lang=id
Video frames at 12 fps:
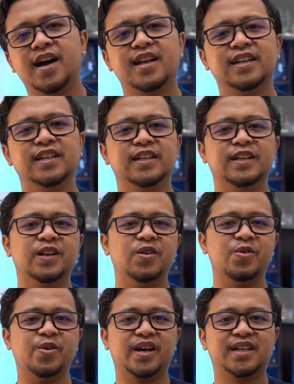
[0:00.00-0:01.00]

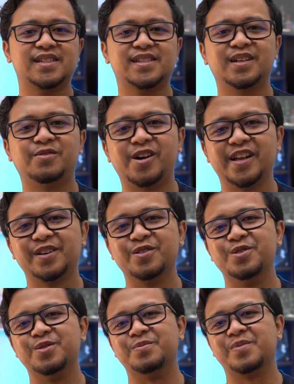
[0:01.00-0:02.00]
Halo,
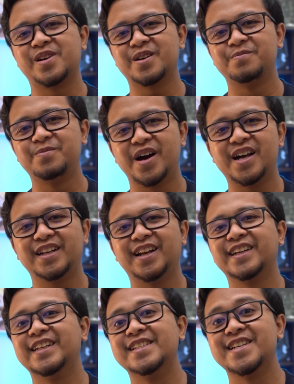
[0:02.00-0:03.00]
Assalamualaikum Kembali lagi
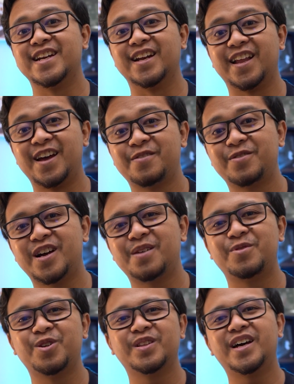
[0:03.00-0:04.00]
di channel
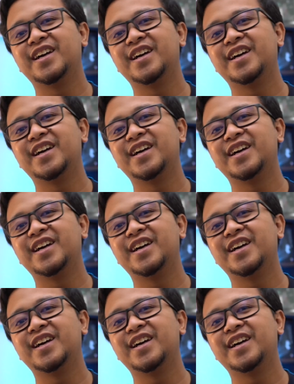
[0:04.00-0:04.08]
levelab.id